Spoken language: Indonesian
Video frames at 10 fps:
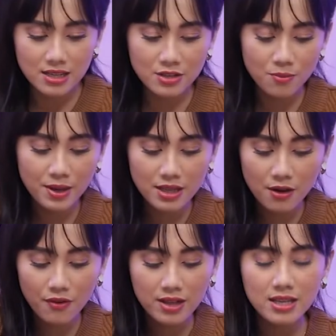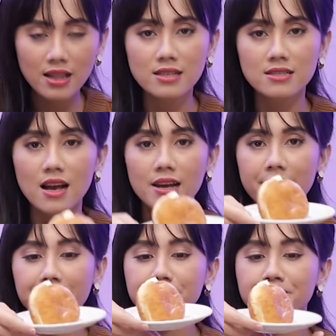kita cobain yang vanilla
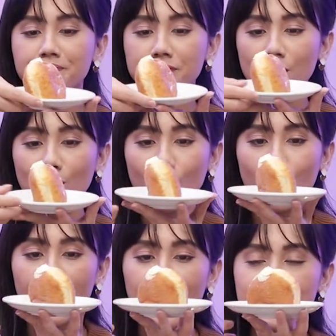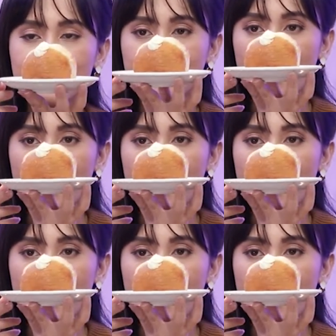sky tuh ya